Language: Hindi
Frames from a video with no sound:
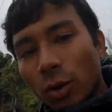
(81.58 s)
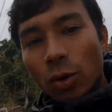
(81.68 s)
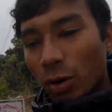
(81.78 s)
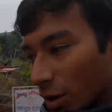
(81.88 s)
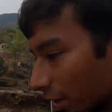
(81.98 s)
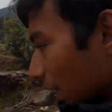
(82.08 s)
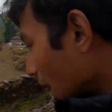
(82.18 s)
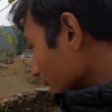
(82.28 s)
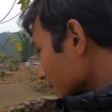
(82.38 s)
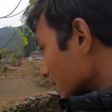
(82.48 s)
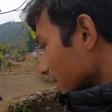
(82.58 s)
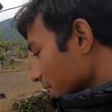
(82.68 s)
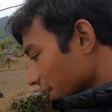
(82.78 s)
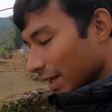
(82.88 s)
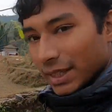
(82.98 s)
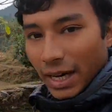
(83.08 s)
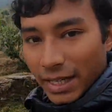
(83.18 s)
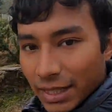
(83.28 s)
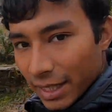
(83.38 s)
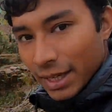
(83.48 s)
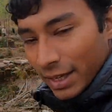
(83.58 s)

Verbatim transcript: तो यहाँ नीचे सीढ़ियाँ जा रही थी